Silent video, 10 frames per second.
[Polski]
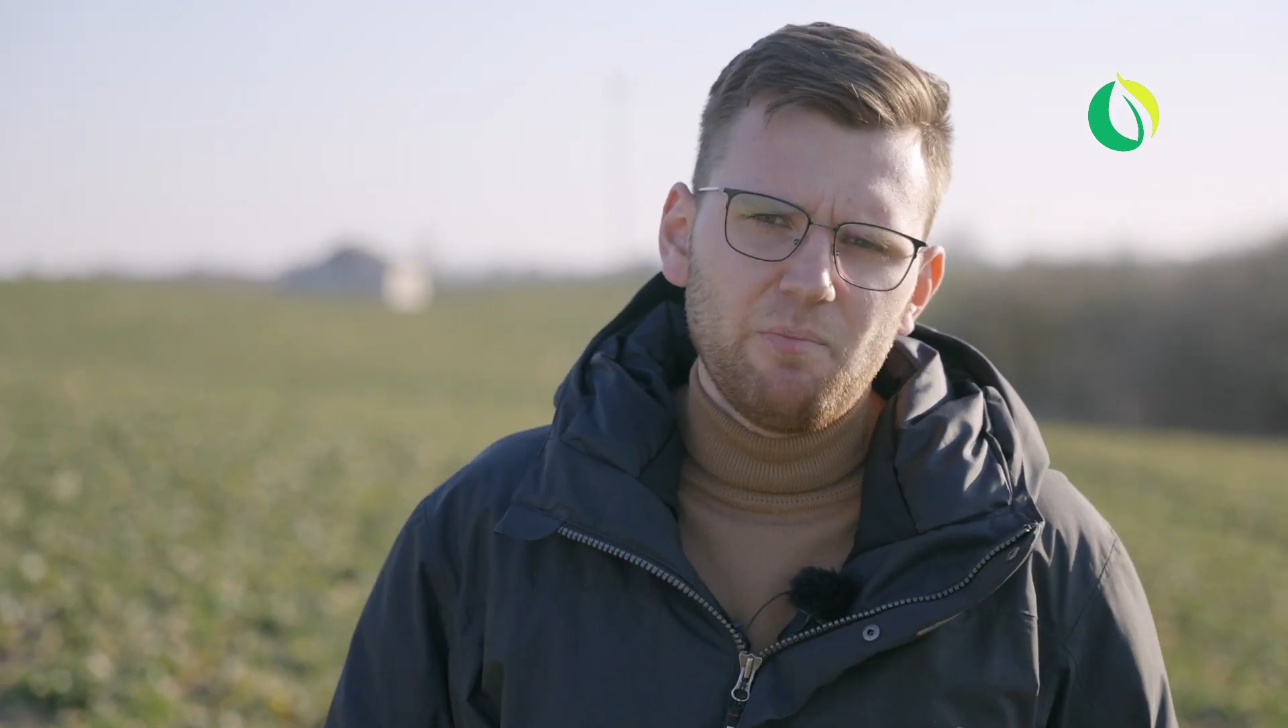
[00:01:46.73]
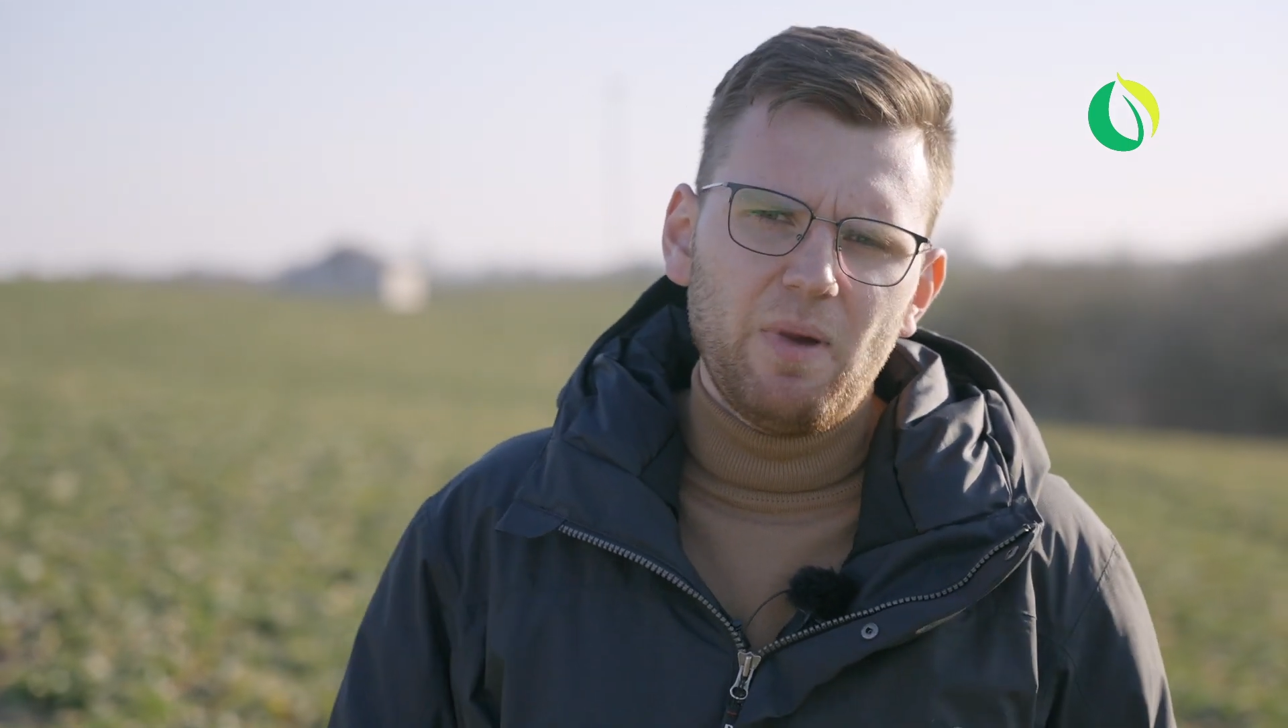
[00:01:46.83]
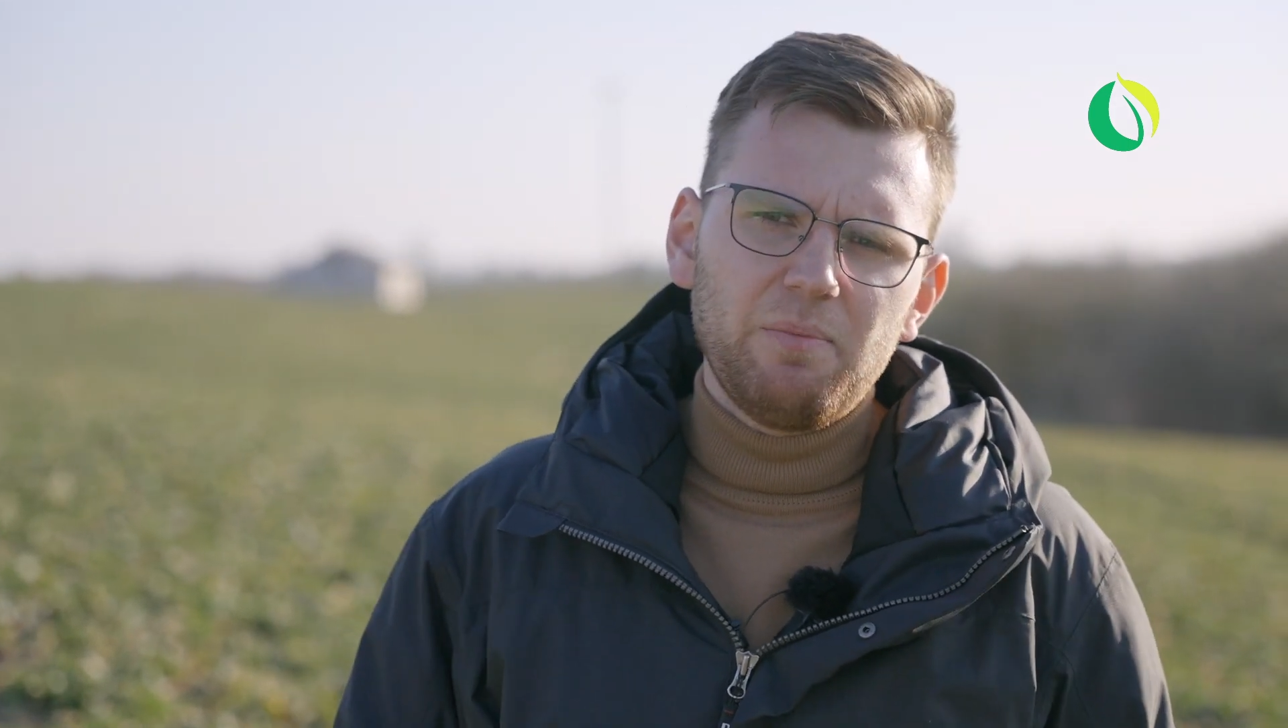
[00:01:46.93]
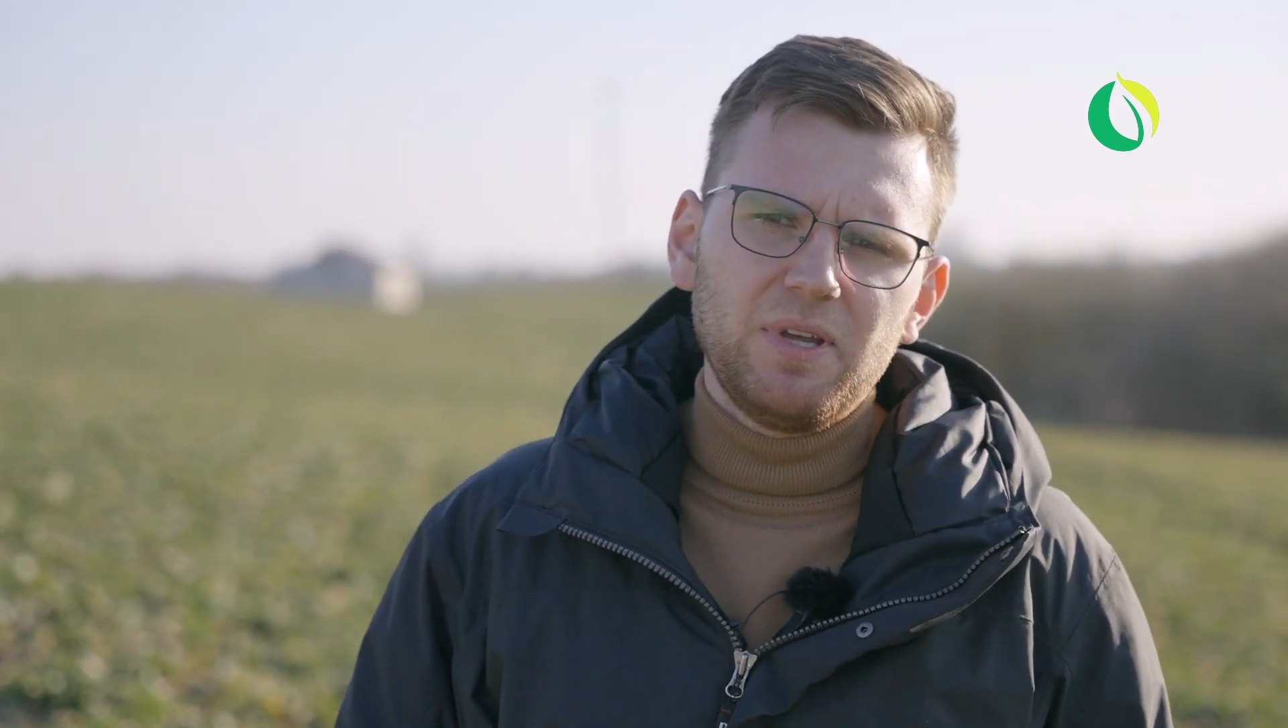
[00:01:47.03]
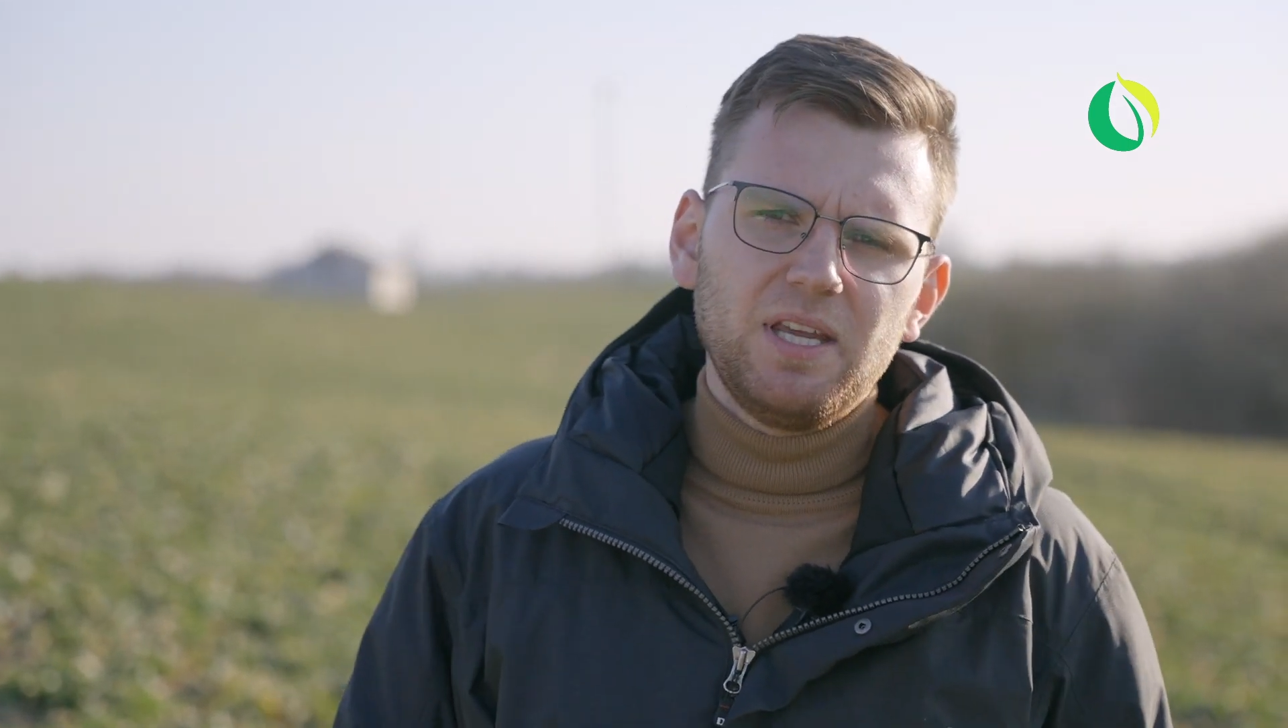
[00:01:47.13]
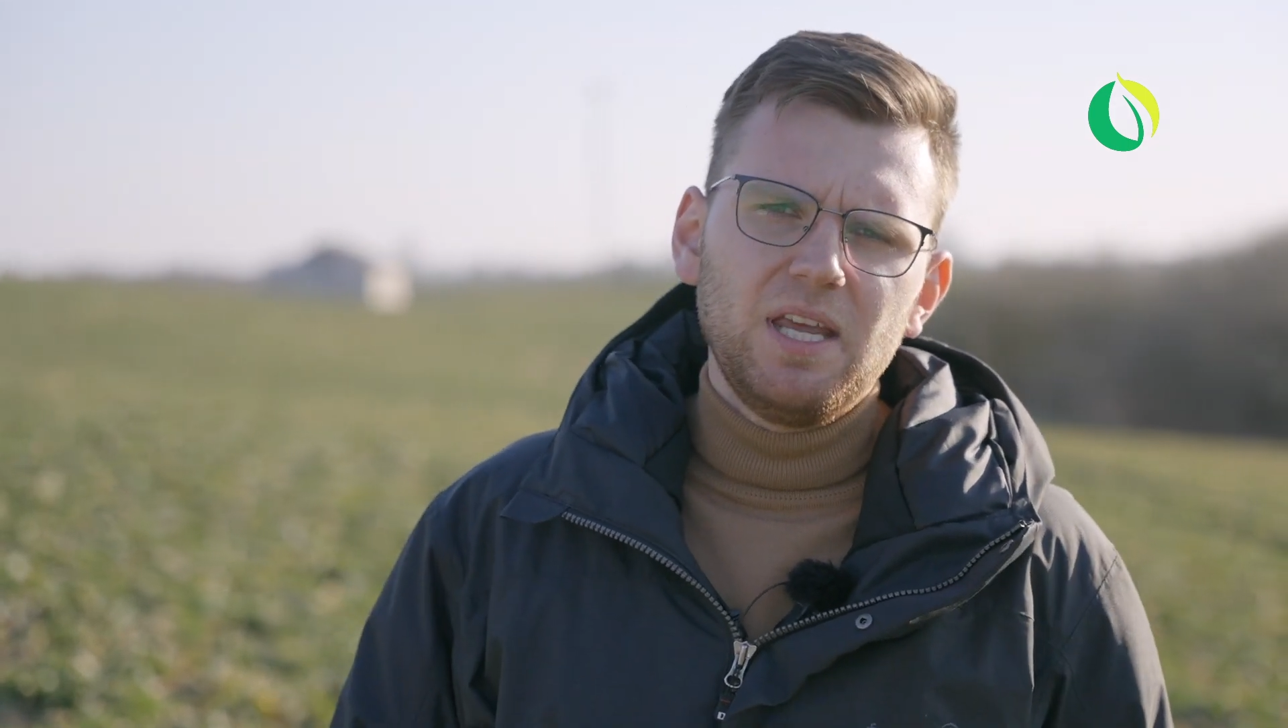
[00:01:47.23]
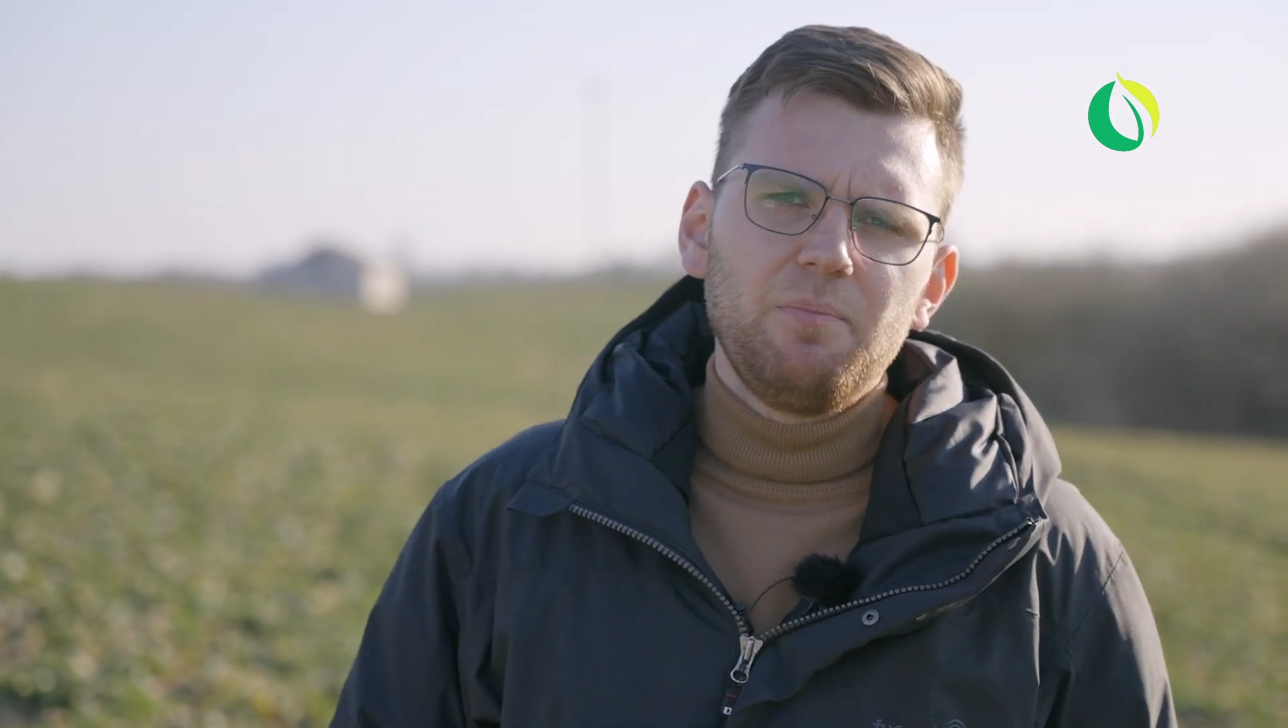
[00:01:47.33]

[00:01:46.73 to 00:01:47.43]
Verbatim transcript: mamy